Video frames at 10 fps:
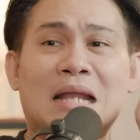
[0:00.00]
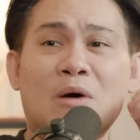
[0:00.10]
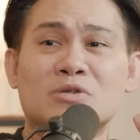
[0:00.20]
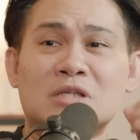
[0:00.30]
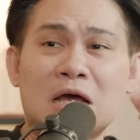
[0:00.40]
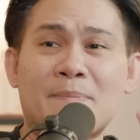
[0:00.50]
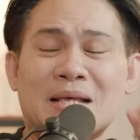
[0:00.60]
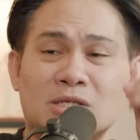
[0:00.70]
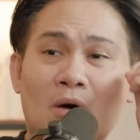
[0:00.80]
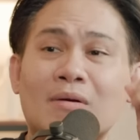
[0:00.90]
เราซื้อไป
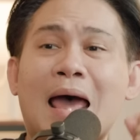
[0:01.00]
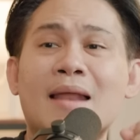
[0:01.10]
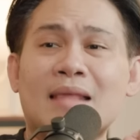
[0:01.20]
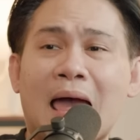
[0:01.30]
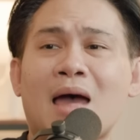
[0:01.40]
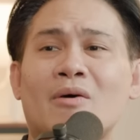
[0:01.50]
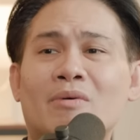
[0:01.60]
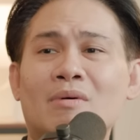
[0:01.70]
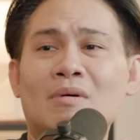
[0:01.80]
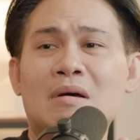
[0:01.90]
สองล้านเก้า
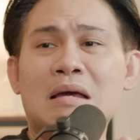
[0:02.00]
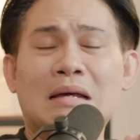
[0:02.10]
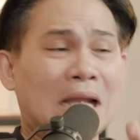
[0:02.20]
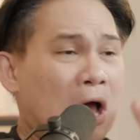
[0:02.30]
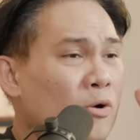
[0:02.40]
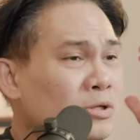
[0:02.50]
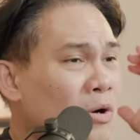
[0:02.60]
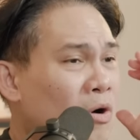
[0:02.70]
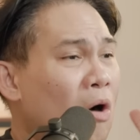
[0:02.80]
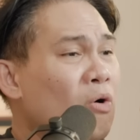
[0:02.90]
แล้ว
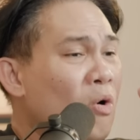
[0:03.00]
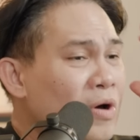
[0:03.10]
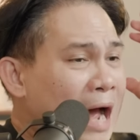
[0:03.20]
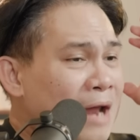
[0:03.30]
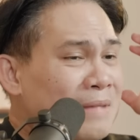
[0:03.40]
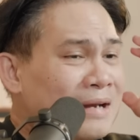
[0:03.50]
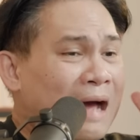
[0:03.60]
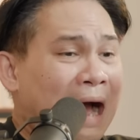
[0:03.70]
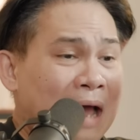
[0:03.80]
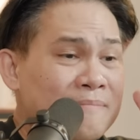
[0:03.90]
เจ้าของโครงการมัน
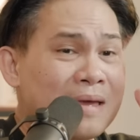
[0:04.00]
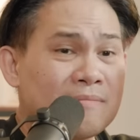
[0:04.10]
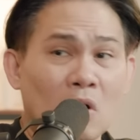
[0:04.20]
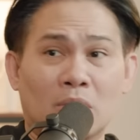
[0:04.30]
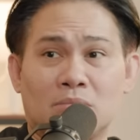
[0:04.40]
ขายไม่หม